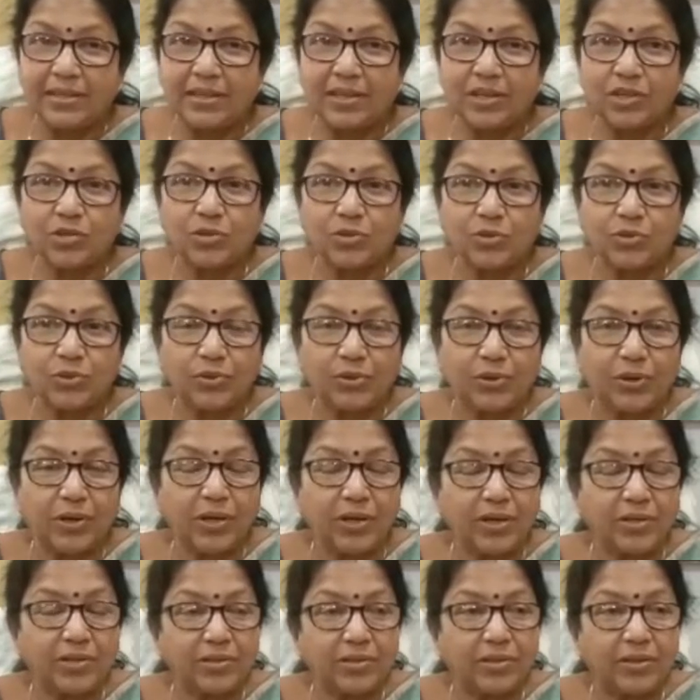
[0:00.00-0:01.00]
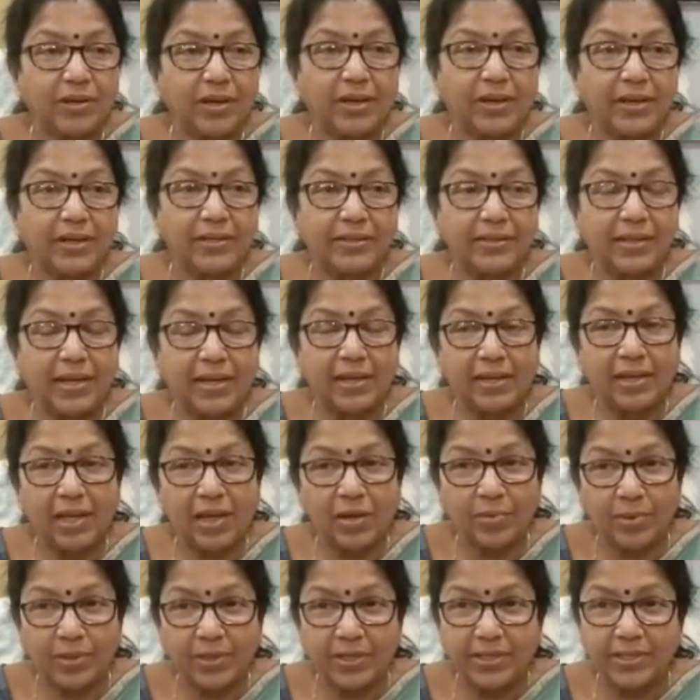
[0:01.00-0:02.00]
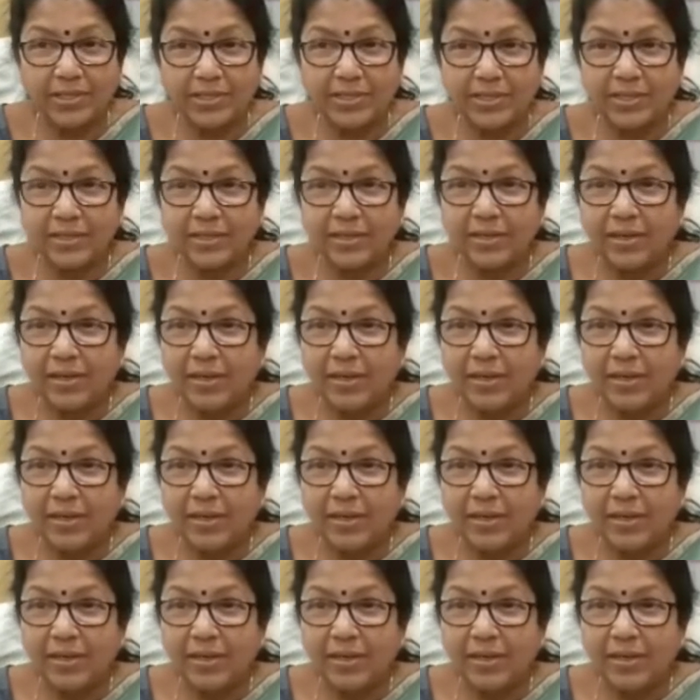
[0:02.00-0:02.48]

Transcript: থেকে শুরু করে নানান জায়গায় আমাদের যে